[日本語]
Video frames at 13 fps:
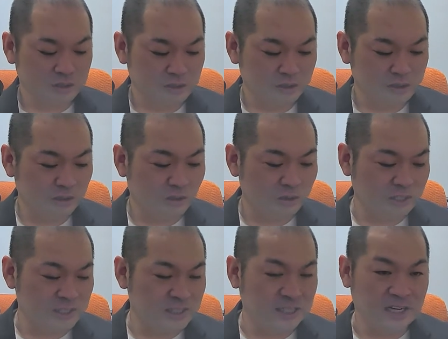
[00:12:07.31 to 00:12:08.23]
どう
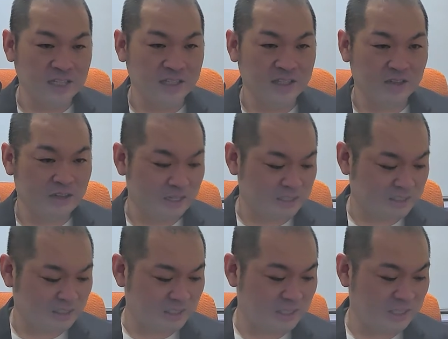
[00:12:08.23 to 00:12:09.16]
でしたかっていう話
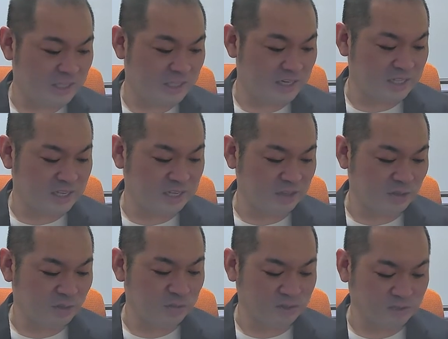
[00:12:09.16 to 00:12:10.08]
が聞けたらな
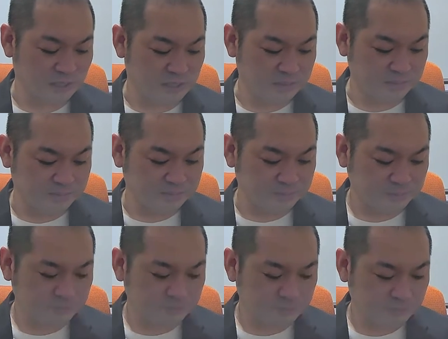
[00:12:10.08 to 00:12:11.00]
と思って、
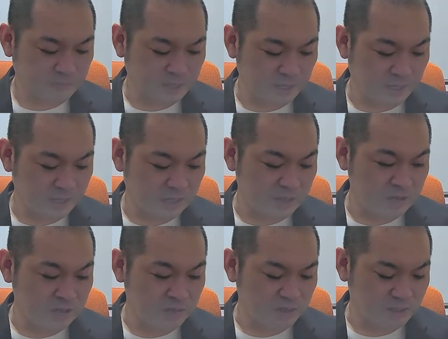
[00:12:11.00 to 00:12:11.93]
えー、
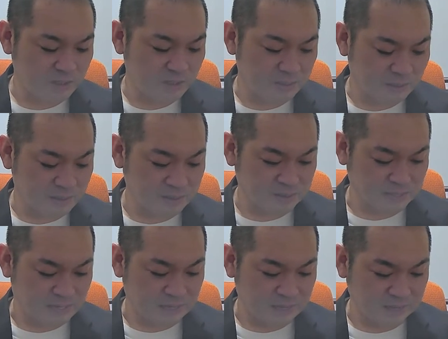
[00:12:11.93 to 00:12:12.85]
楽しみに来てます
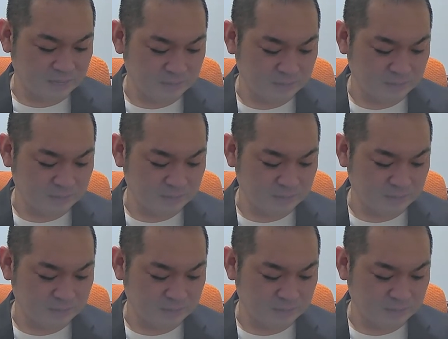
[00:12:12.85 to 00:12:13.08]
が、